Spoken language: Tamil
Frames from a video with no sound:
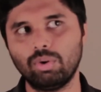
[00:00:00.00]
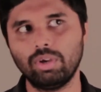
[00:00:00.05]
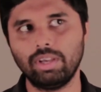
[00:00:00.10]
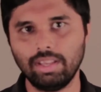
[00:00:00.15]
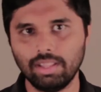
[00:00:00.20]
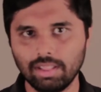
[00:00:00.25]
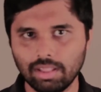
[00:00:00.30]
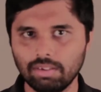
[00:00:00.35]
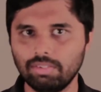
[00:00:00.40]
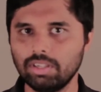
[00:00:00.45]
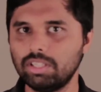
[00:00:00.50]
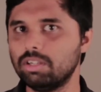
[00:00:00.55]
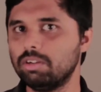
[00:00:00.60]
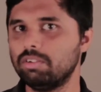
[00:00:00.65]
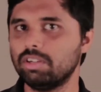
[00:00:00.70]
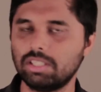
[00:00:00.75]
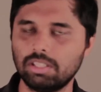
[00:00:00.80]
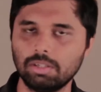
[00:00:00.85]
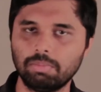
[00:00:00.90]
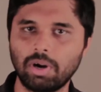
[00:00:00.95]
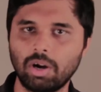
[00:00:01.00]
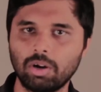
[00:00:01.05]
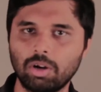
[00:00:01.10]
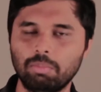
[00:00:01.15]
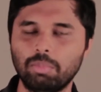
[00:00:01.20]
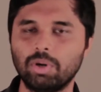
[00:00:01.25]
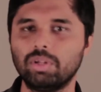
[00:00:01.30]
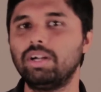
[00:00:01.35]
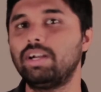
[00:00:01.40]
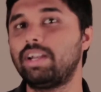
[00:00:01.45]
ஸோ இந்த விஷயம் வச்சு
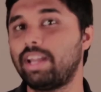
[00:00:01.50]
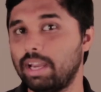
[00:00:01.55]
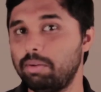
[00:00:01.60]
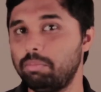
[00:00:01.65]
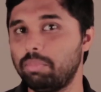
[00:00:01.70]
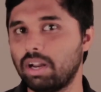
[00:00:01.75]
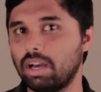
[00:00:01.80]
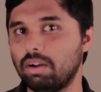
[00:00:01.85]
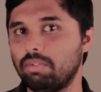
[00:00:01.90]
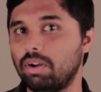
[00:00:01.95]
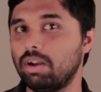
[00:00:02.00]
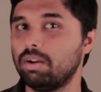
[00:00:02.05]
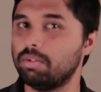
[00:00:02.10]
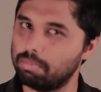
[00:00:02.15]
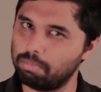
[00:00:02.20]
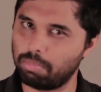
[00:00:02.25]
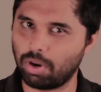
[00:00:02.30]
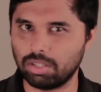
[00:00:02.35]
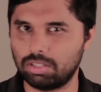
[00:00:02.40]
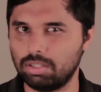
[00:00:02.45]
பார்க்கும்போது டைம் ட்ராவல்